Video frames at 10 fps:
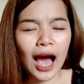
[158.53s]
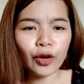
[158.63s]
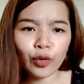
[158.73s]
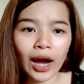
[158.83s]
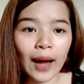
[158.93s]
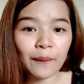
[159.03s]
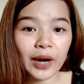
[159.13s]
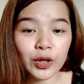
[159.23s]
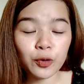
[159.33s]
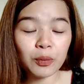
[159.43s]
ano nga
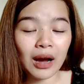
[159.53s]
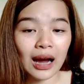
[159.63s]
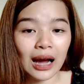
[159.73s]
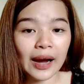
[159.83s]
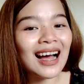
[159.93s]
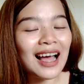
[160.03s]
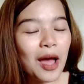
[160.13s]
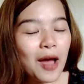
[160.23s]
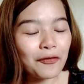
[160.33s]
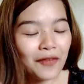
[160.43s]
ba yung mga
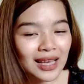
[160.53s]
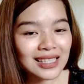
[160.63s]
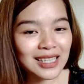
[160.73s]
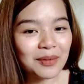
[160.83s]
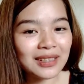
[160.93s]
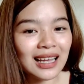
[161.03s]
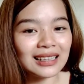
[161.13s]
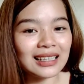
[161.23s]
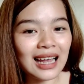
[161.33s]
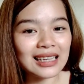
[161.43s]
effects na
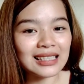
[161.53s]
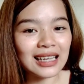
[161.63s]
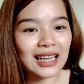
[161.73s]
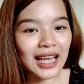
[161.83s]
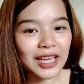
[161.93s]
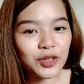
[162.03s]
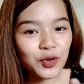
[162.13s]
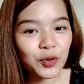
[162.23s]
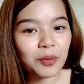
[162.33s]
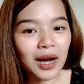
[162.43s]
madadanasan ng
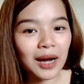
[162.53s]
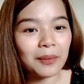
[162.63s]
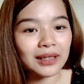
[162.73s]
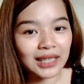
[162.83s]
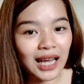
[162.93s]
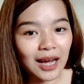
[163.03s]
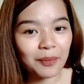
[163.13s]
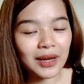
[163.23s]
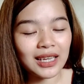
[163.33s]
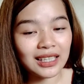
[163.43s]
inyong mga mata
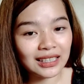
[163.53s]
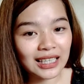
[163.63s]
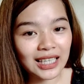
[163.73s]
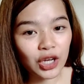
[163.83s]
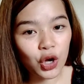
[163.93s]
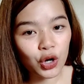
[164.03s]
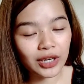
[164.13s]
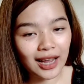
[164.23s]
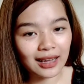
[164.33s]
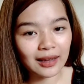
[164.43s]
kapag hindi kayo
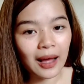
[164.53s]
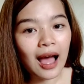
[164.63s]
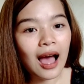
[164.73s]
nag